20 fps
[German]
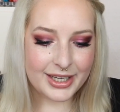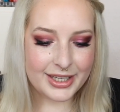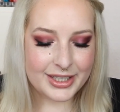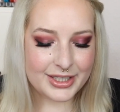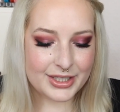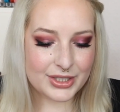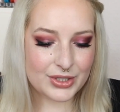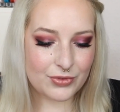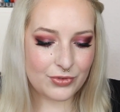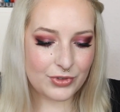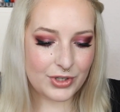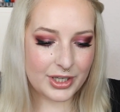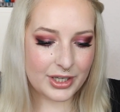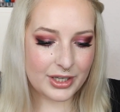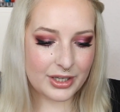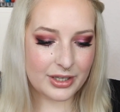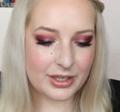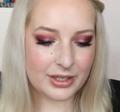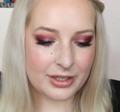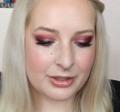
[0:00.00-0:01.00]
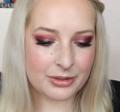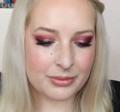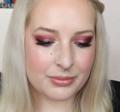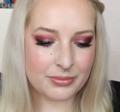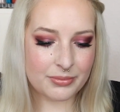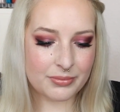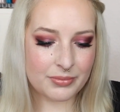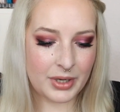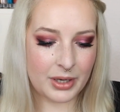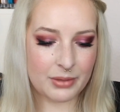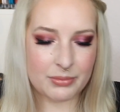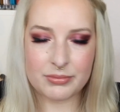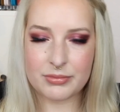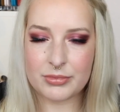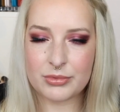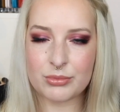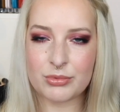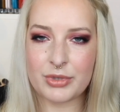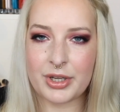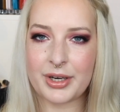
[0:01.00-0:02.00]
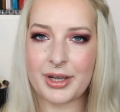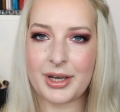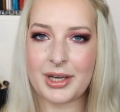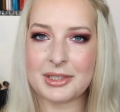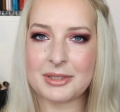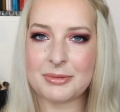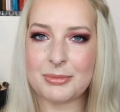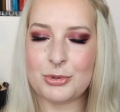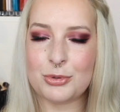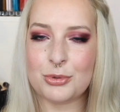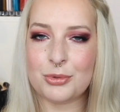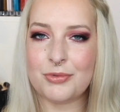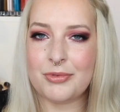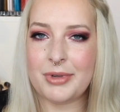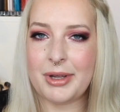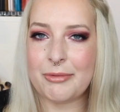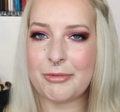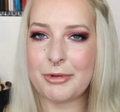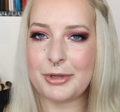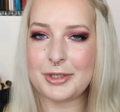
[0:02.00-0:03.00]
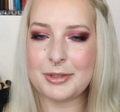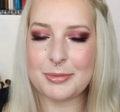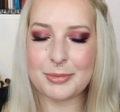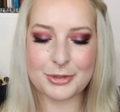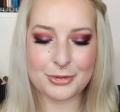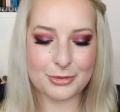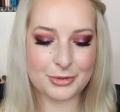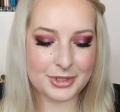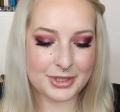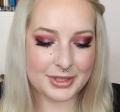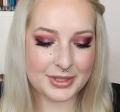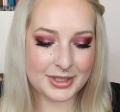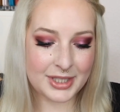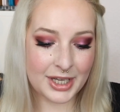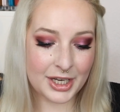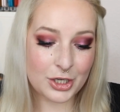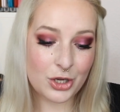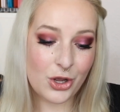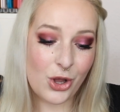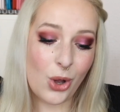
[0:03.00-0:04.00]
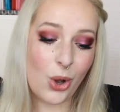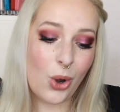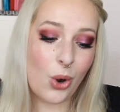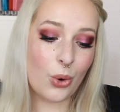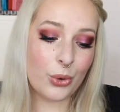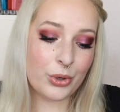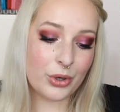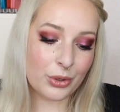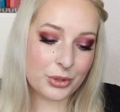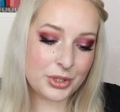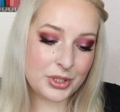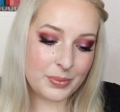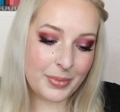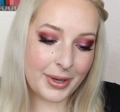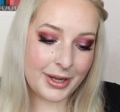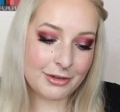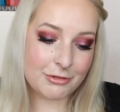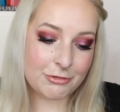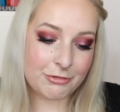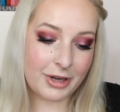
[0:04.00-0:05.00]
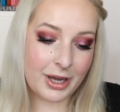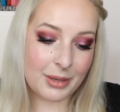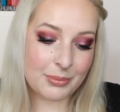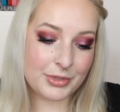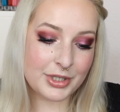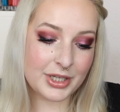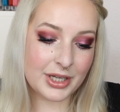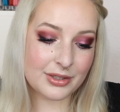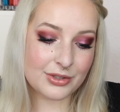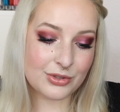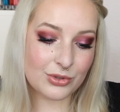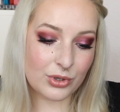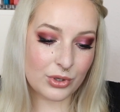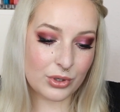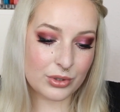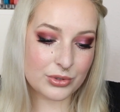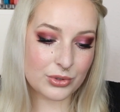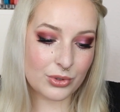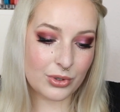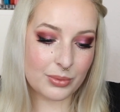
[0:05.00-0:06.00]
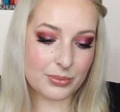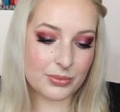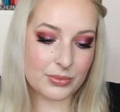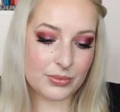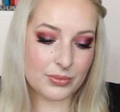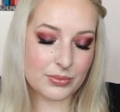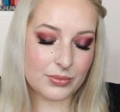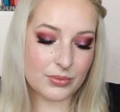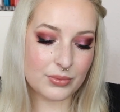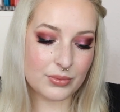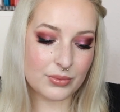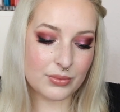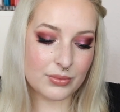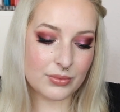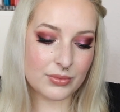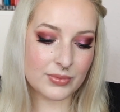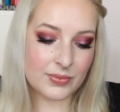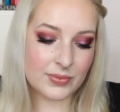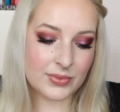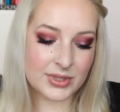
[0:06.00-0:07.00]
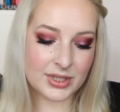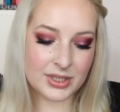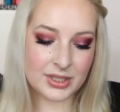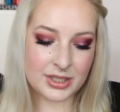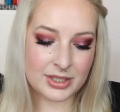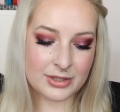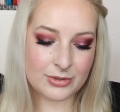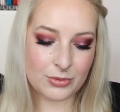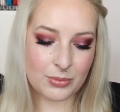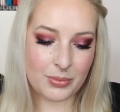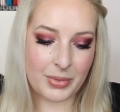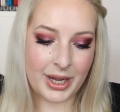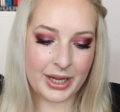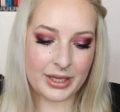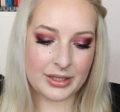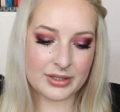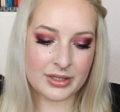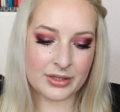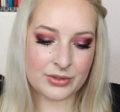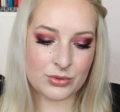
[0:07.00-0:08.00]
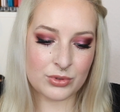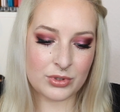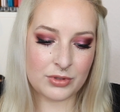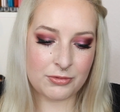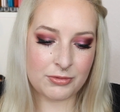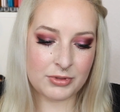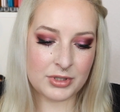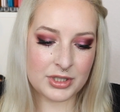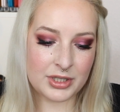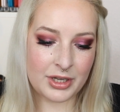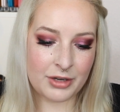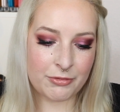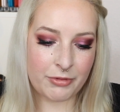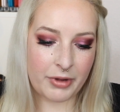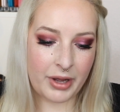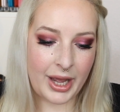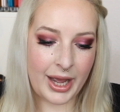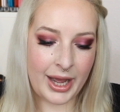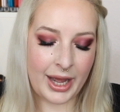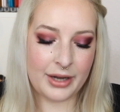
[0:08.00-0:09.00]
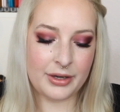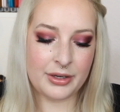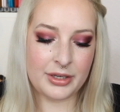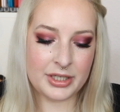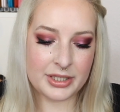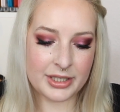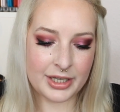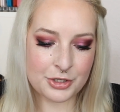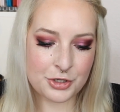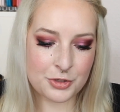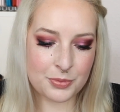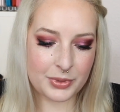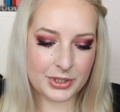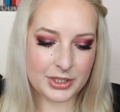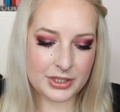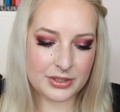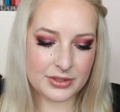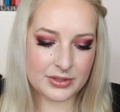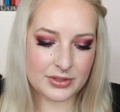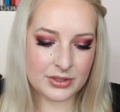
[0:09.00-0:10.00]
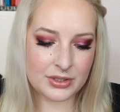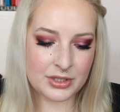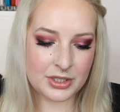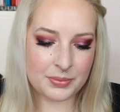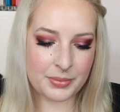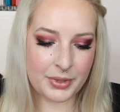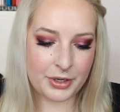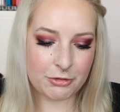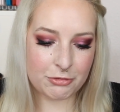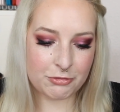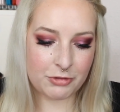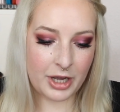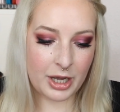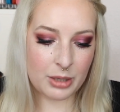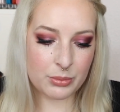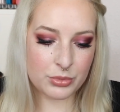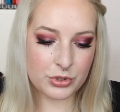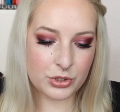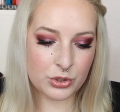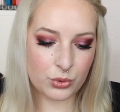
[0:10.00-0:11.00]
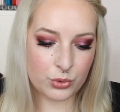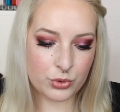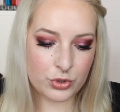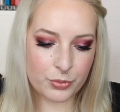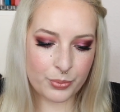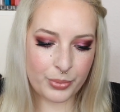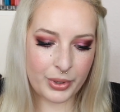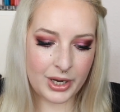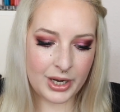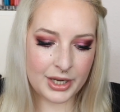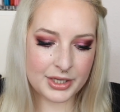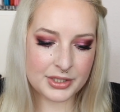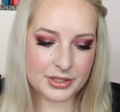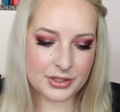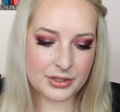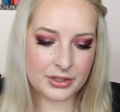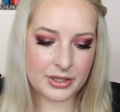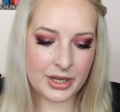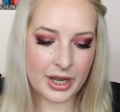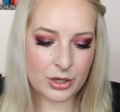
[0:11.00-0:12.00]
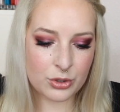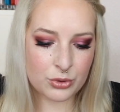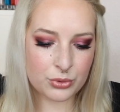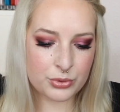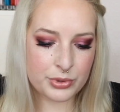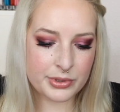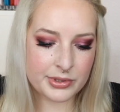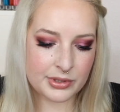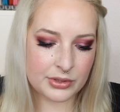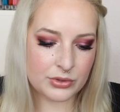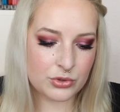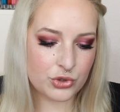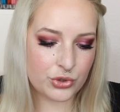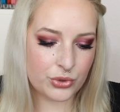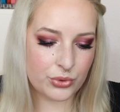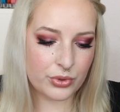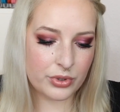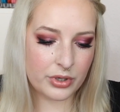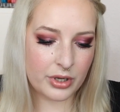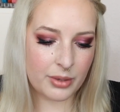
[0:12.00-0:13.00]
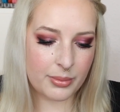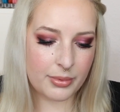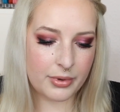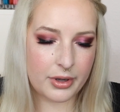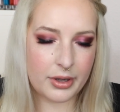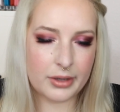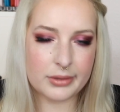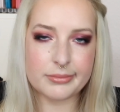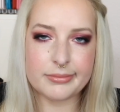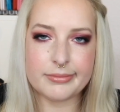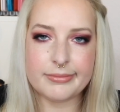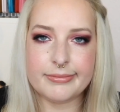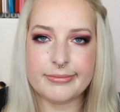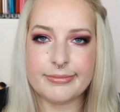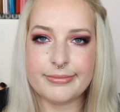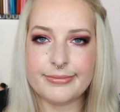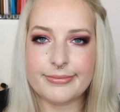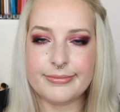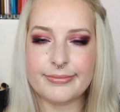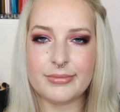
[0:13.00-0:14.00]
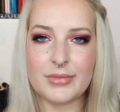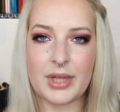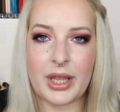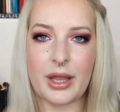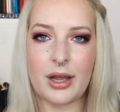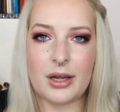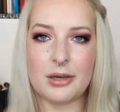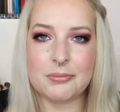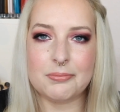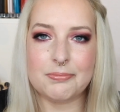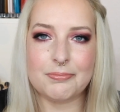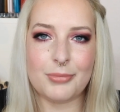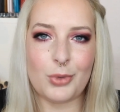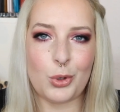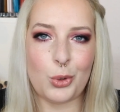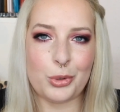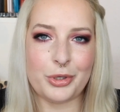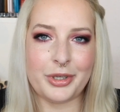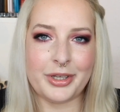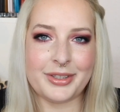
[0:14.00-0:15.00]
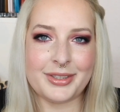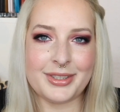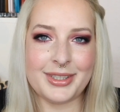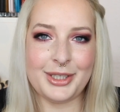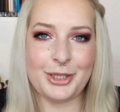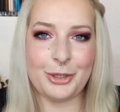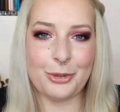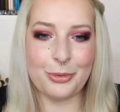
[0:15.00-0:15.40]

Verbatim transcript: Deswegen, ähm, ja, und danach hat es mich irgendwie einfach nicht mehr so interessiert. Und auch die beiden Farben, die jetzt neu rauskommen, sind nicht so meins. Also die finde ich einfach nicht ansprechend. Das sind nicht meine Farben. Die grüne Palette, ja, grün ist ganz schön, aber naja, brauche ich jetzt nicht